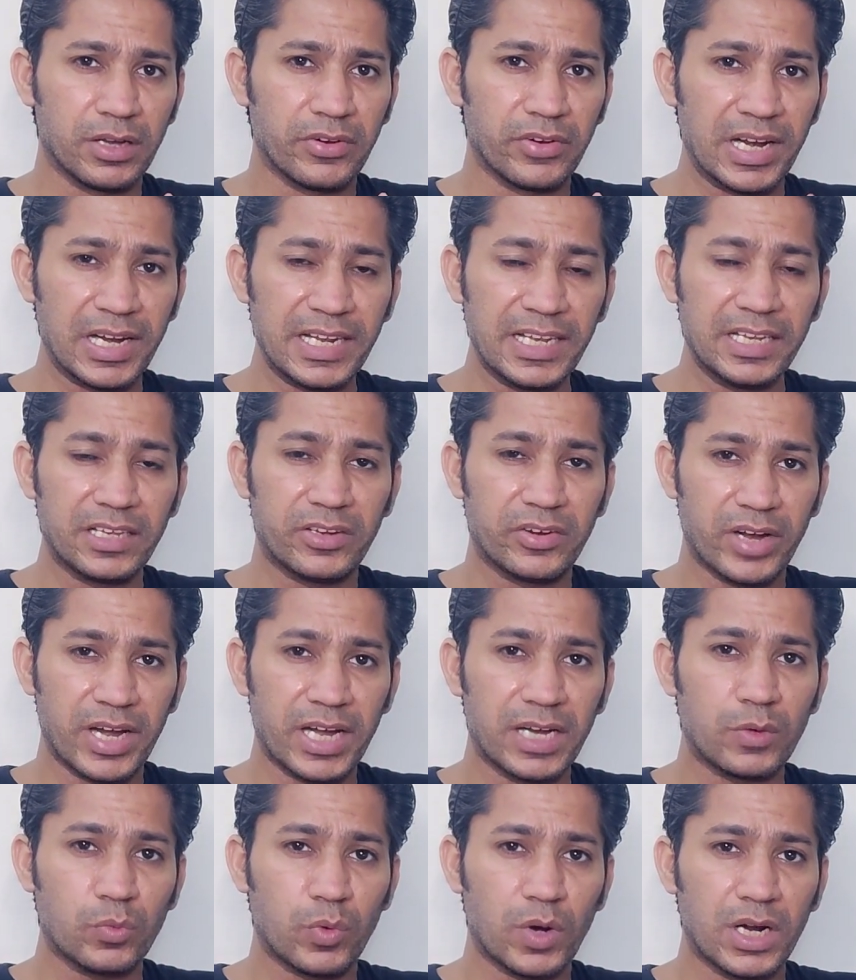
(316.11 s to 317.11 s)
रियली
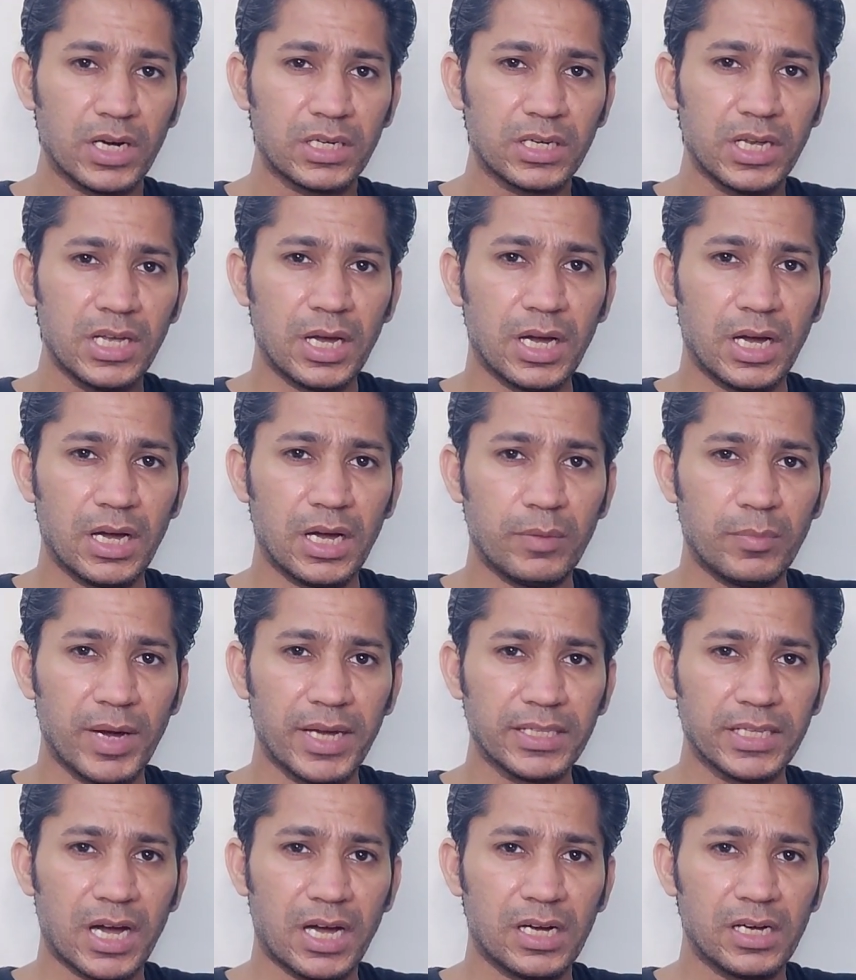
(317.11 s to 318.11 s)
ग्रेट वर्क
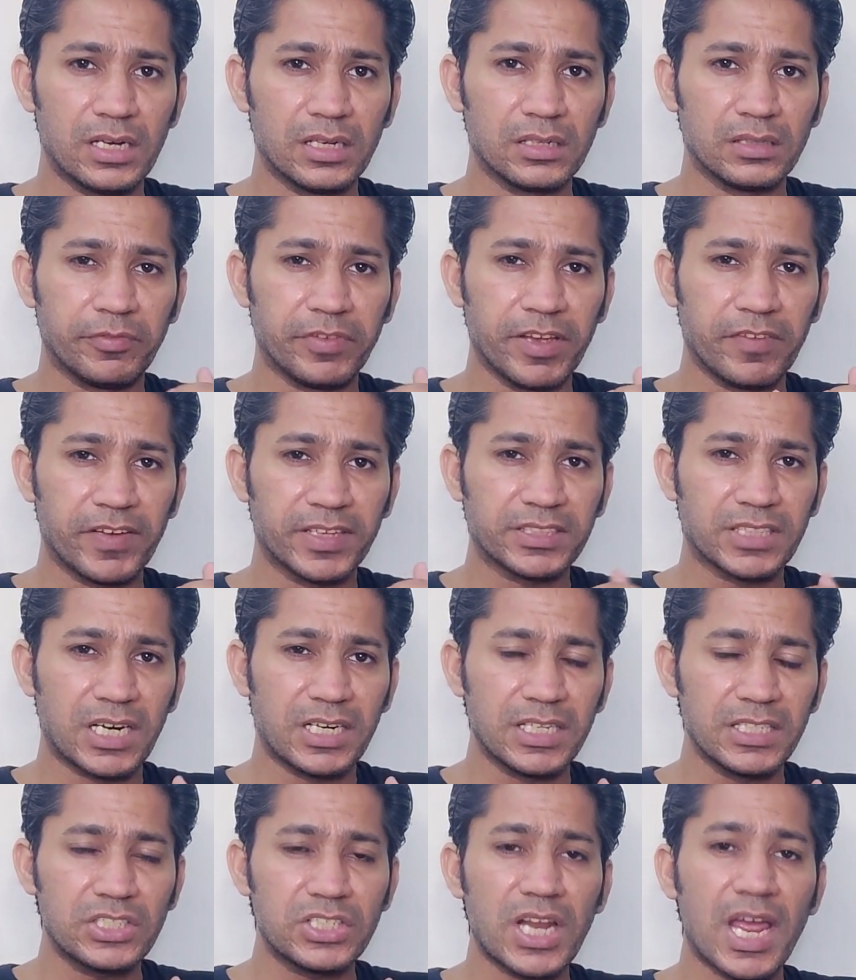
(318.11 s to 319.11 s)
बाय द वी
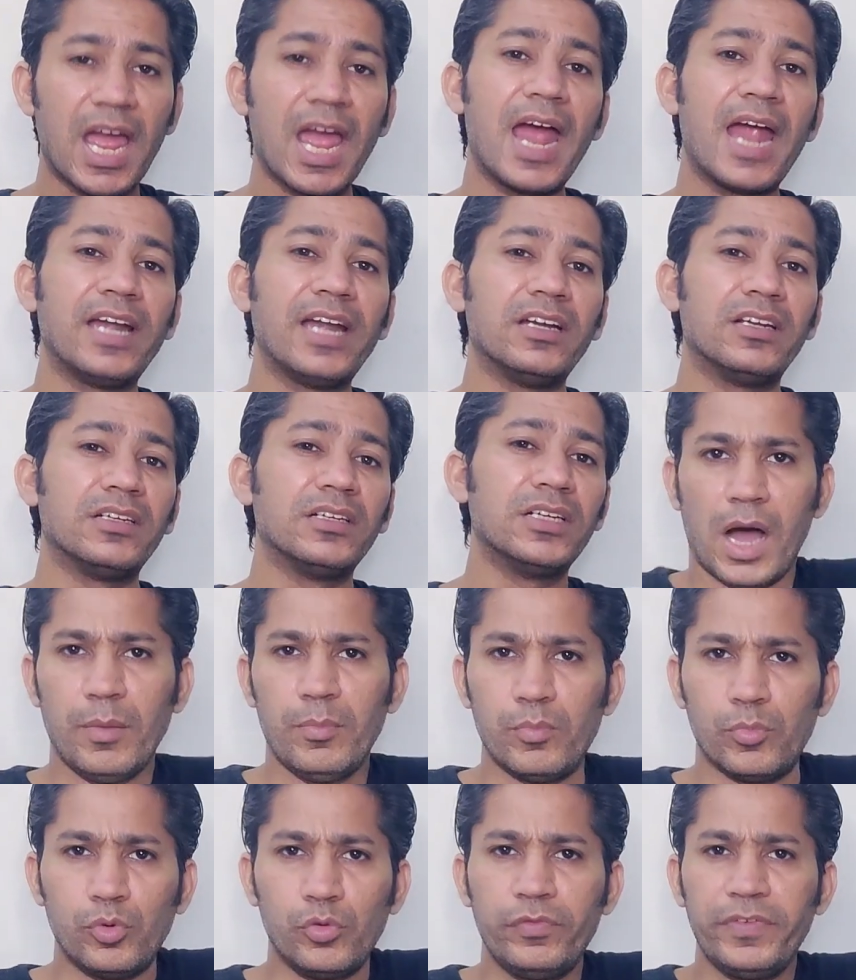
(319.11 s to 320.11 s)
आर्टिस्ट एंड
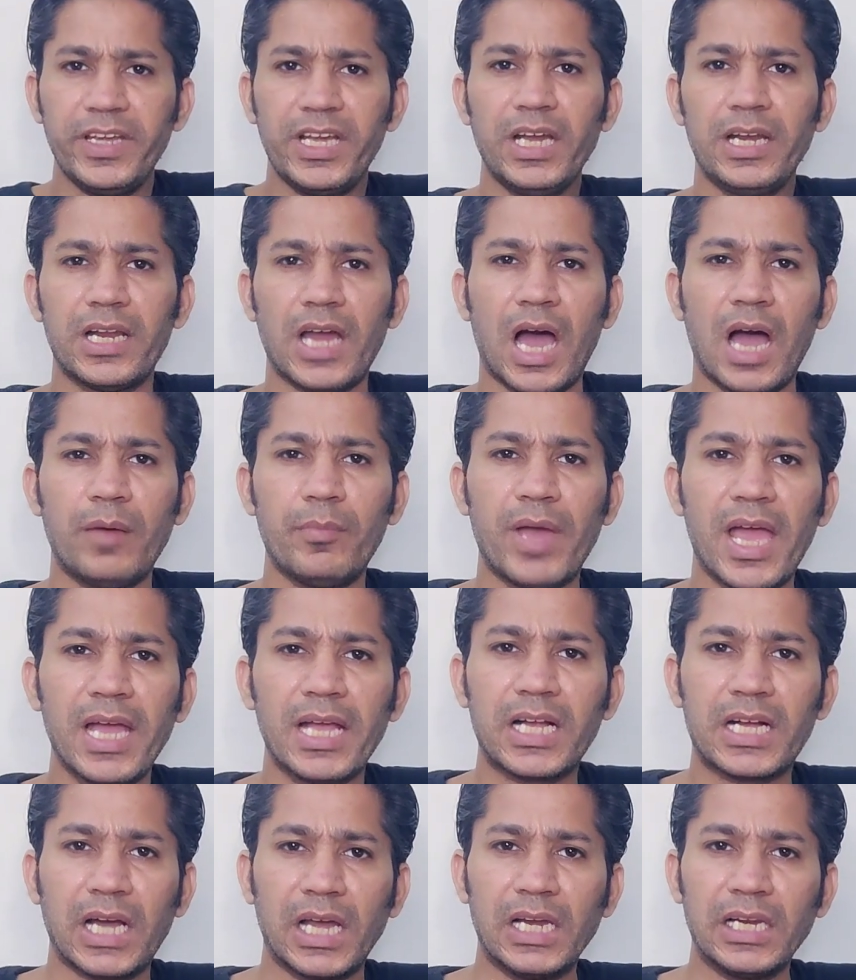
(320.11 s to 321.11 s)
अब मूवी का नाम
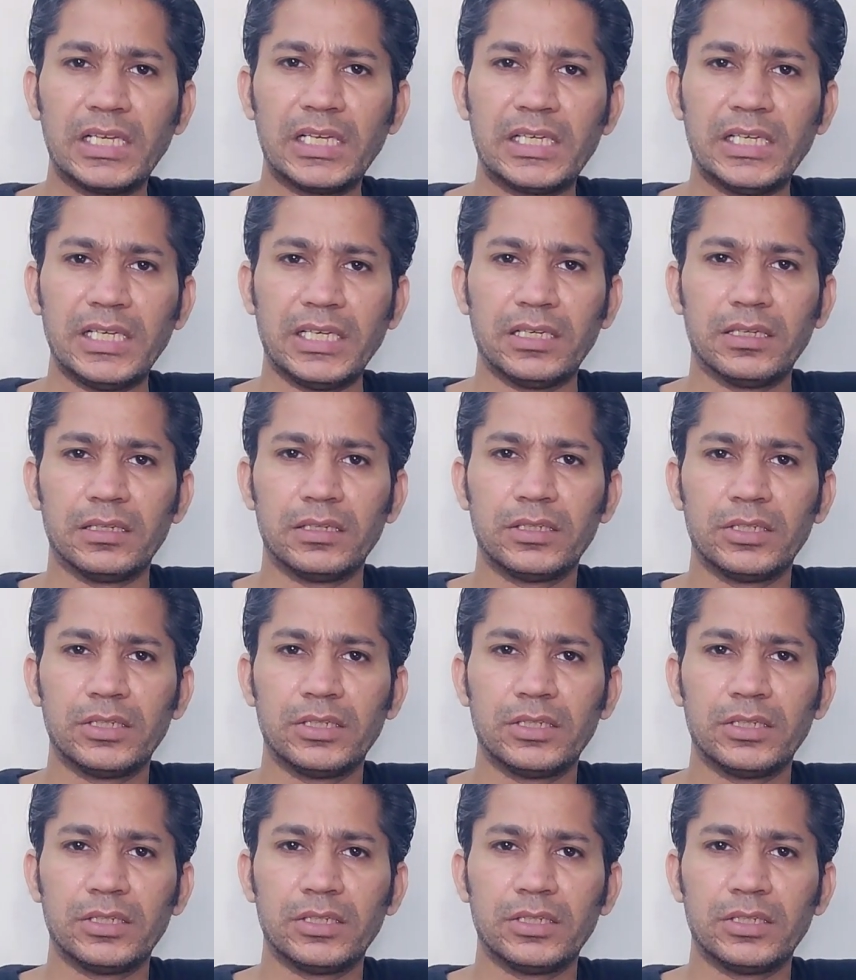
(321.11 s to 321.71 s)
है कल की